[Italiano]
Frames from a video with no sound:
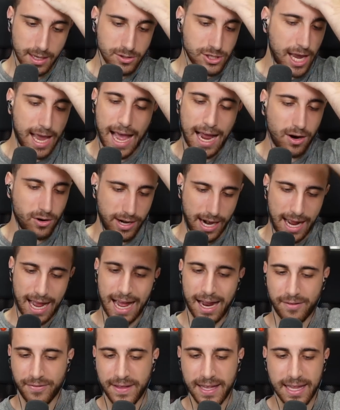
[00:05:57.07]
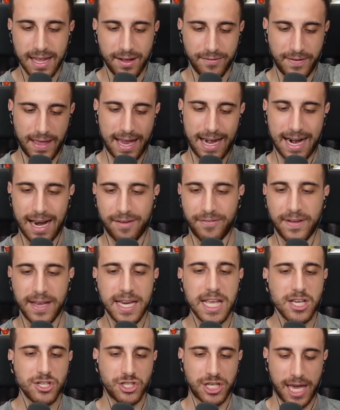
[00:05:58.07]
cioè, allora, alla fine della fiera, la
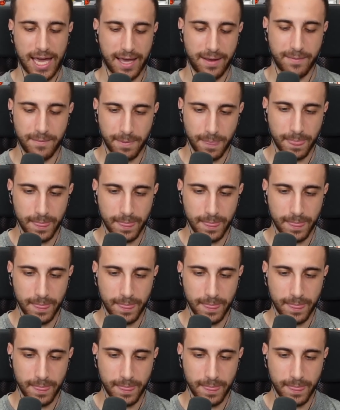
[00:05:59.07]
Fenice